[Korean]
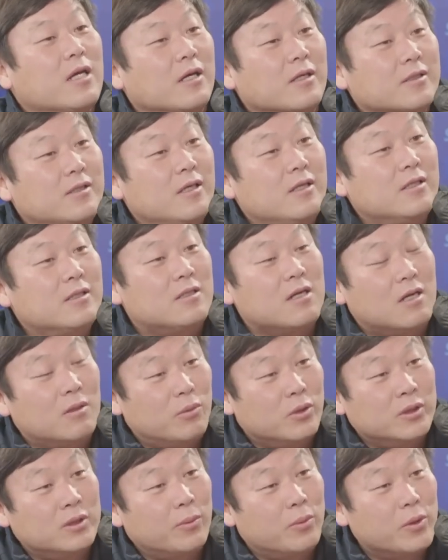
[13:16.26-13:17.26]
경선에서 덕을
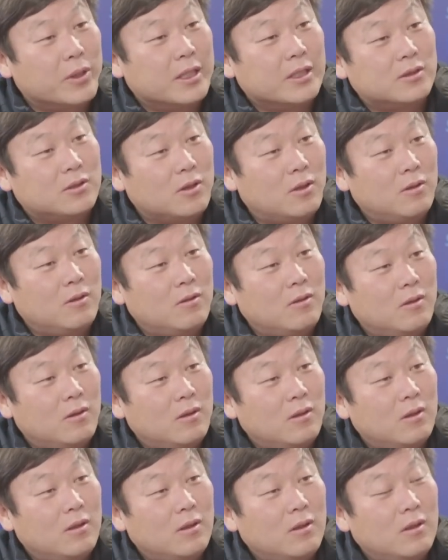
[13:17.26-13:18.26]
보려고 보겠죠.
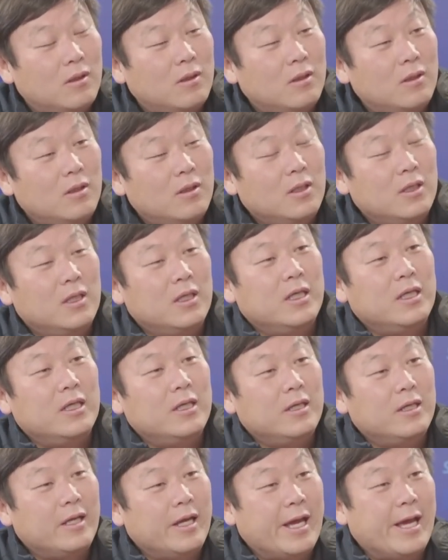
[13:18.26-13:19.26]
그렇죠. 당원
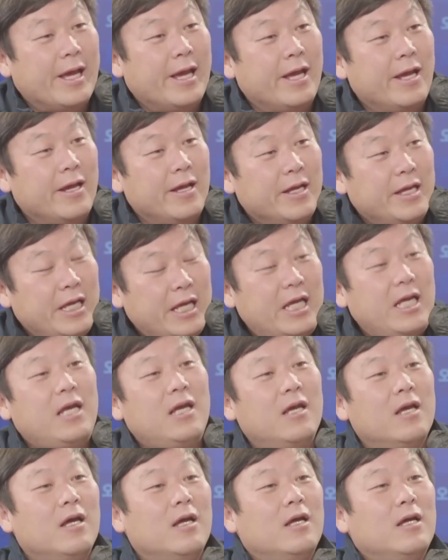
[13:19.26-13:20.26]
중요하죠. 예.
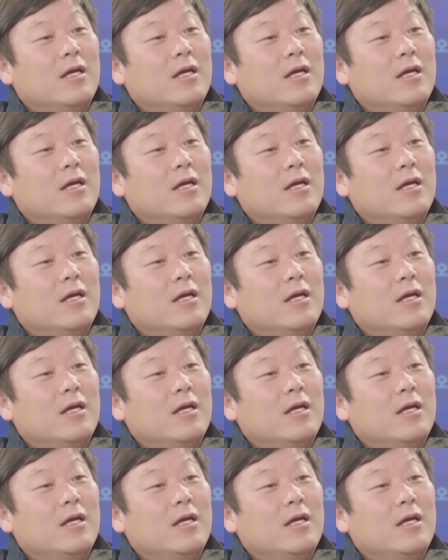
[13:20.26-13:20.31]
이.